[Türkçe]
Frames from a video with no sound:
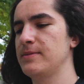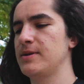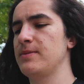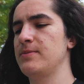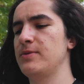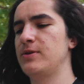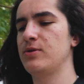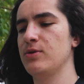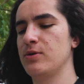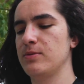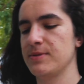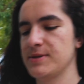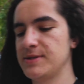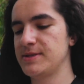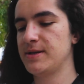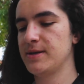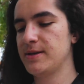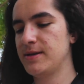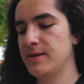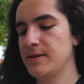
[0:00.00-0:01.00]
Tam 2
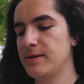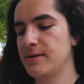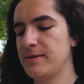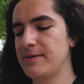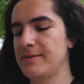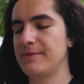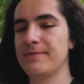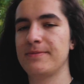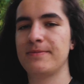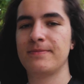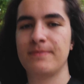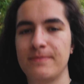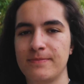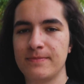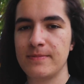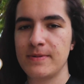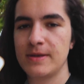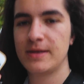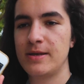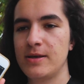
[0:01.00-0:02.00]
olması gerek.
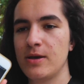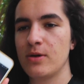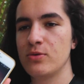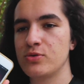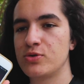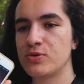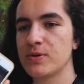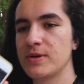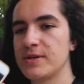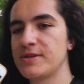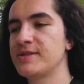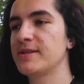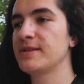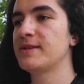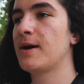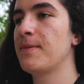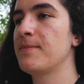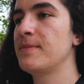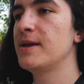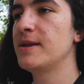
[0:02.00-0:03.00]
2'ye 3 var işte.
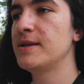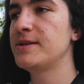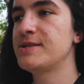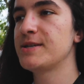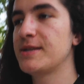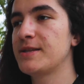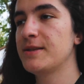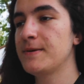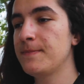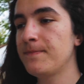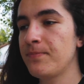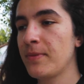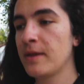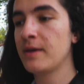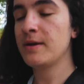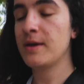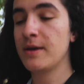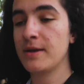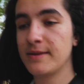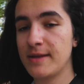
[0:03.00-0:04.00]
Tam yeni çıktım.
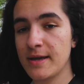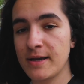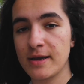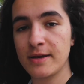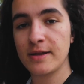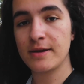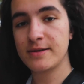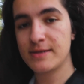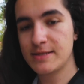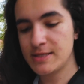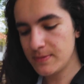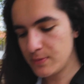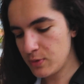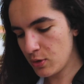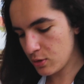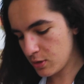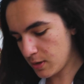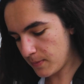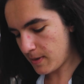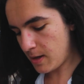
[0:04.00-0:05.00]
Tekrardan hızlı bir
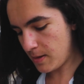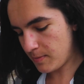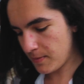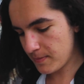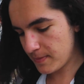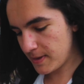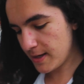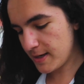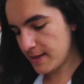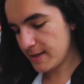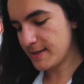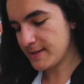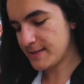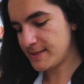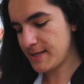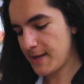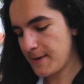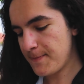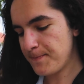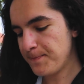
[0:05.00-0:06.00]
yoklama almam
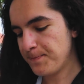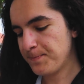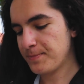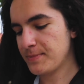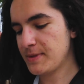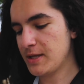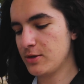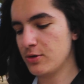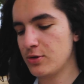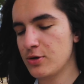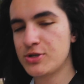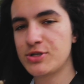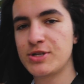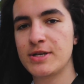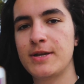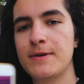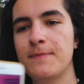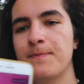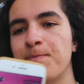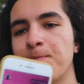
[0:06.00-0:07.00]
gerekirse ya da
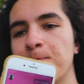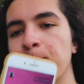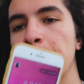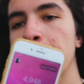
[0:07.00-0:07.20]
göstereyim.